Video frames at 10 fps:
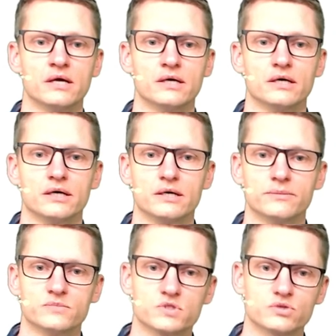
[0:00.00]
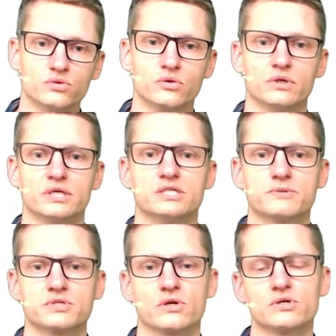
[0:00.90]
Ähm, zu,
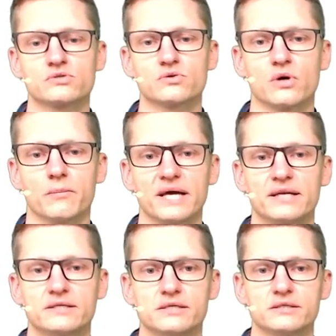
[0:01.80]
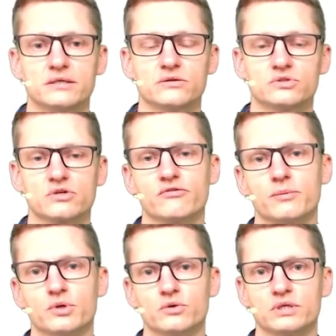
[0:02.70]
insbesondere zu Compiler-Techniken und
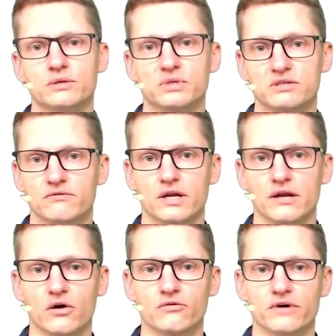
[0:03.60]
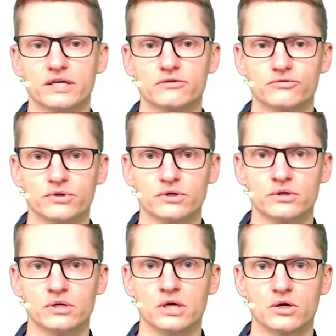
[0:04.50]
Softwareprodukten bieten wir dann auch weiterführende
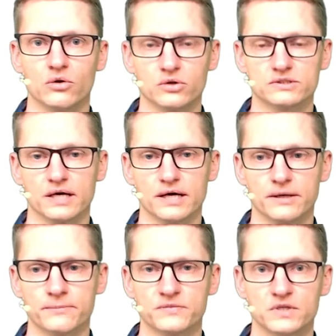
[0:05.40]
Kurse an,